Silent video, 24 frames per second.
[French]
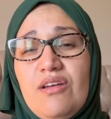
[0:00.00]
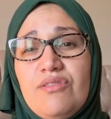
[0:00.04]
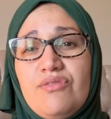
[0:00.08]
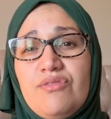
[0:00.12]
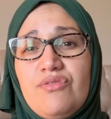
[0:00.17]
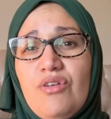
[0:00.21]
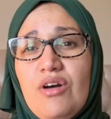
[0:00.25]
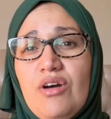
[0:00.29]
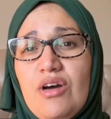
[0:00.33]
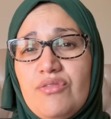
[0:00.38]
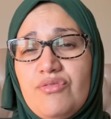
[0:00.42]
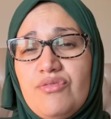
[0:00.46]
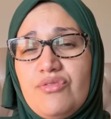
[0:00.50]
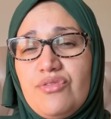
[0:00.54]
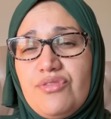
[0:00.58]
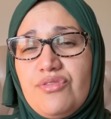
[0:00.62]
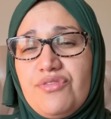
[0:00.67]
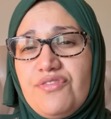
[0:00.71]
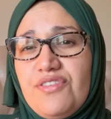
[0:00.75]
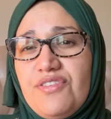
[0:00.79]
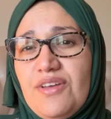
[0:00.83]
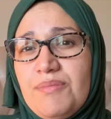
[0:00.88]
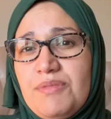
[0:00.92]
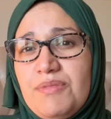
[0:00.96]
voir vos
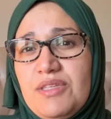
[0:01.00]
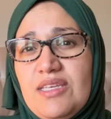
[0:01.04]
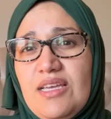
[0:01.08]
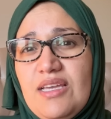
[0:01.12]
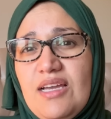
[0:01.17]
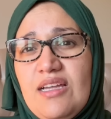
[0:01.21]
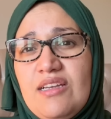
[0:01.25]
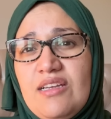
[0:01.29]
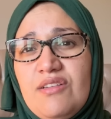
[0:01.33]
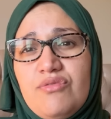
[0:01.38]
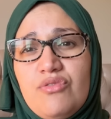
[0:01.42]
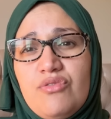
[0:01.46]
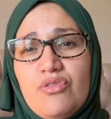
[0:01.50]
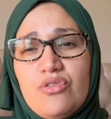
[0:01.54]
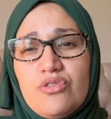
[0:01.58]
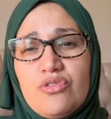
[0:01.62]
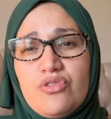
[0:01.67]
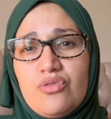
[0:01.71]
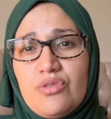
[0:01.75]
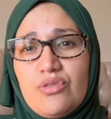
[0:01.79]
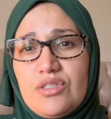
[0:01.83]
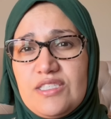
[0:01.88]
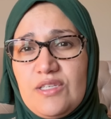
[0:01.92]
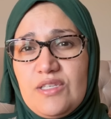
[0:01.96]
familles, allez vous
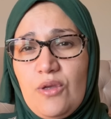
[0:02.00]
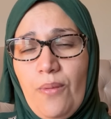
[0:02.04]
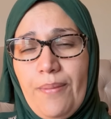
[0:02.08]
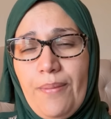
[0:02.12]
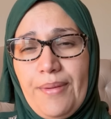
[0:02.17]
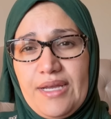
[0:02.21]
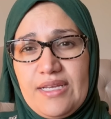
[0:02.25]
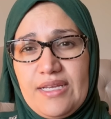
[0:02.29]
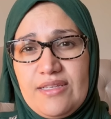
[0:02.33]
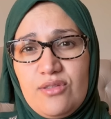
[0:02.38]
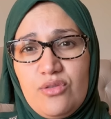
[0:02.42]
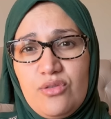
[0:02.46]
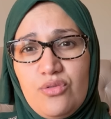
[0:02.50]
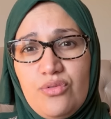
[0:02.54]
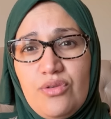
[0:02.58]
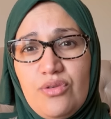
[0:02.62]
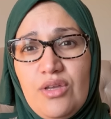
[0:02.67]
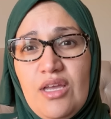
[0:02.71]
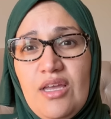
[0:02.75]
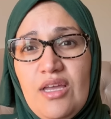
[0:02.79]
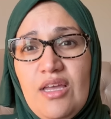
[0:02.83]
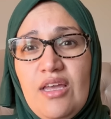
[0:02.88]
ressourcer auprès d'eux,